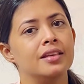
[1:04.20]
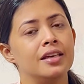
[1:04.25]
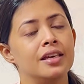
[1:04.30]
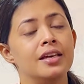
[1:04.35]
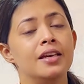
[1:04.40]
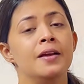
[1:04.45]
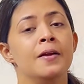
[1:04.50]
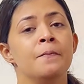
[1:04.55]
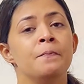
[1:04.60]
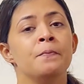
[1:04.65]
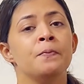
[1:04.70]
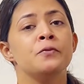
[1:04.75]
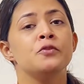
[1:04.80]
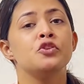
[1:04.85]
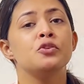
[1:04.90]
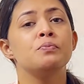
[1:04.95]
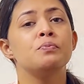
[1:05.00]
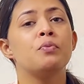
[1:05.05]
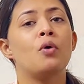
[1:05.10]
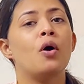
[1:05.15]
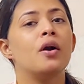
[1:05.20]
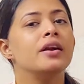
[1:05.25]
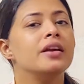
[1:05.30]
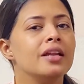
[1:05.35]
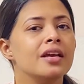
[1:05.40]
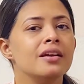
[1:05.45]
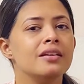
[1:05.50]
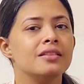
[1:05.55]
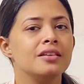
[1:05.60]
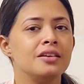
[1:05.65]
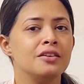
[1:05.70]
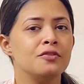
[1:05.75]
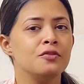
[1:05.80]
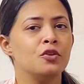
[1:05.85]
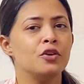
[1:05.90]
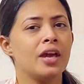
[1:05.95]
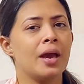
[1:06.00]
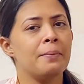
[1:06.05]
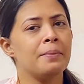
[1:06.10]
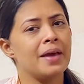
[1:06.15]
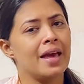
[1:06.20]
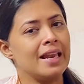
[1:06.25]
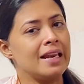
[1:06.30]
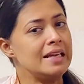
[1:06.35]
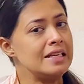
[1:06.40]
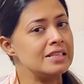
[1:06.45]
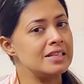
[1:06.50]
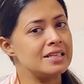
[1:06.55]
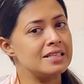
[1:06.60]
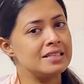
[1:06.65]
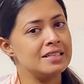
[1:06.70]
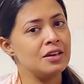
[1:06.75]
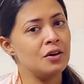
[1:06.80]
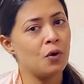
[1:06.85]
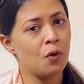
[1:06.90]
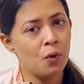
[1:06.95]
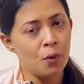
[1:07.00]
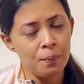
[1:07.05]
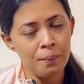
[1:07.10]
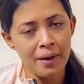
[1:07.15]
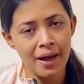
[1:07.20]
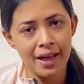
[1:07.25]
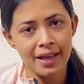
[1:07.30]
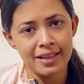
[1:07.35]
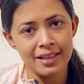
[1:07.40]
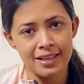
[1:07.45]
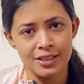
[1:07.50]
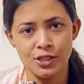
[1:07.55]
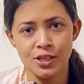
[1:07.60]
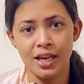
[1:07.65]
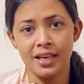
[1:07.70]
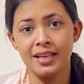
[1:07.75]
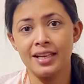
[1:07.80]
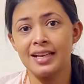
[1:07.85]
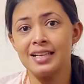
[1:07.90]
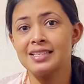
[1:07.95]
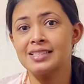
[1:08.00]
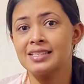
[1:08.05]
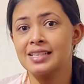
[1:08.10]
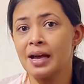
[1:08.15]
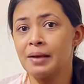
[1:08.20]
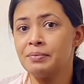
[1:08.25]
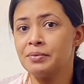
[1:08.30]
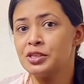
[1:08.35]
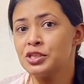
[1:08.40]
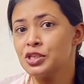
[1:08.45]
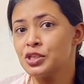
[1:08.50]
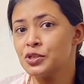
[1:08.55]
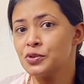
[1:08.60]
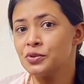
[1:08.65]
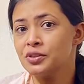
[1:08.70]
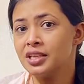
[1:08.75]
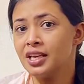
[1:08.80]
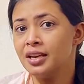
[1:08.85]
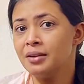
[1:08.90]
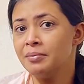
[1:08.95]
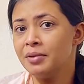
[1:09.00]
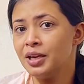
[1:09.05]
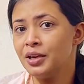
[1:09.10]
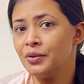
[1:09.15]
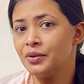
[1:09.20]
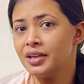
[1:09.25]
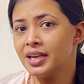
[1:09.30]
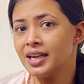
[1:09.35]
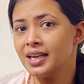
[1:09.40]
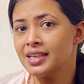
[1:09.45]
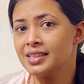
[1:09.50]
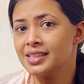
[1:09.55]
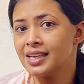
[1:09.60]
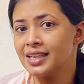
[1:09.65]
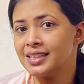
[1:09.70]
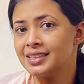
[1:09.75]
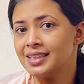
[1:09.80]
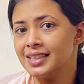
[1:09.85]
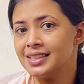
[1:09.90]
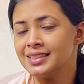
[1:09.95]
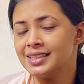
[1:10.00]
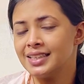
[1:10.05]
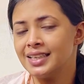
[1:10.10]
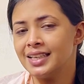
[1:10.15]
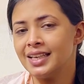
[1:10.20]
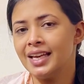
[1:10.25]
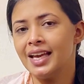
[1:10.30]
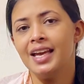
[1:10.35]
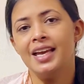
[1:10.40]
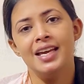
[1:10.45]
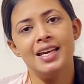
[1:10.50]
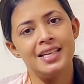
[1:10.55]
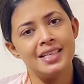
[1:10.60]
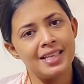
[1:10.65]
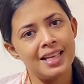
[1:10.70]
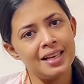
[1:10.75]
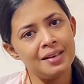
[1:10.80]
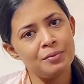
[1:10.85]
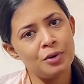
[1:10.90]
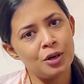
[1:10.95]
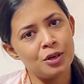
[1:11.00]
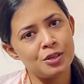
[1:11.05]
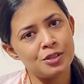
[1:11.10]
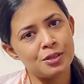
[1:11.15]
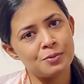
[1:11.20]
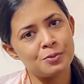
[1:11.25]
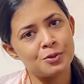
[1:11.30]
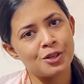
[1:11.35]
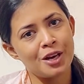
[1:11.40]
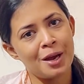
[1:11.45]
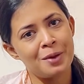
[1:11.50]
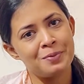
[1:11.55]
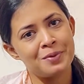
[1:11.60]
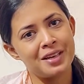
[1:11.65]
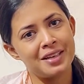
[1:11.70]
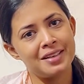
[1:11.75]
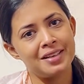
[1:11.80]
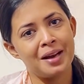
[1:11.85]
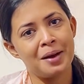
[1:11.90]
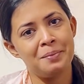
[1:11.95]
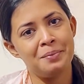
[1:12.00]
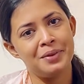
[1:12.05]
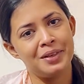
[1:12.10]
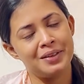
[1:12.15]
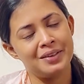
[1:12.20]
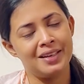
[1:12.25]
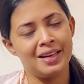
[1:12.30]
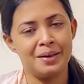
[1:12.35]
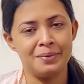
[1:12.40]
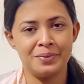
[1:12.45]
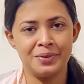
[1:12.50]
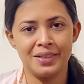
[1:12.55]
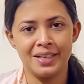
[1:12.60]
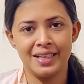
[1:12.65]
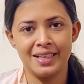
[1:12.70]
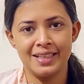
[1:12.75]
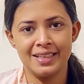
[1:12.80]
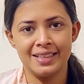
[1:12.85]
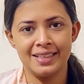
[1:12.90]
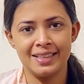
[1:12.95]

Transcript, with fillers: की जो बॉन्डिंग थी वो क्या पहले जैसी हो पाएगी जाने के लिए स्टार्टअस की शो तेरी मेरी डोरी लगातार रही है टेलीमॉम को सब्सक्राइब करना बिल्कुल ना भूलें